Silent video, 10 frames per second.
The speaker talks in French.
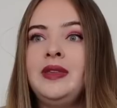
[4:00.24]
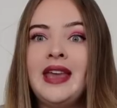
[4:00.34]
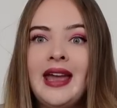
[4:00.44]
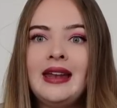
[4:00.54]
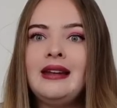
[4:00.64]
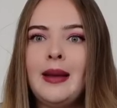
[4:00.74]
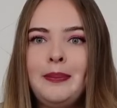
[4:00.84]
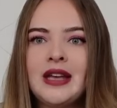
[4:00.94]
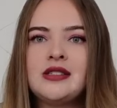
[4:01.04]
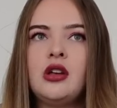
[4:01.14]
Gaëlle, la
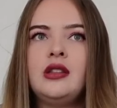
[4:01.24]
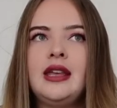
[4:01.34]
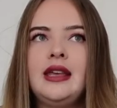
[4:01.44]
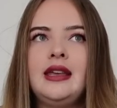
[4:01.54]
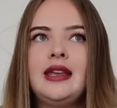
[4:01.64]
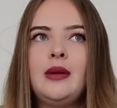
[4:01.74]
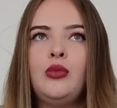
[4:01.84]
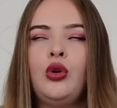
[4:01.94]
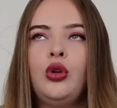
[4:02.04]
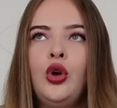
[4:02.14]
personne, et
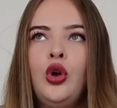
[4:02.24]
également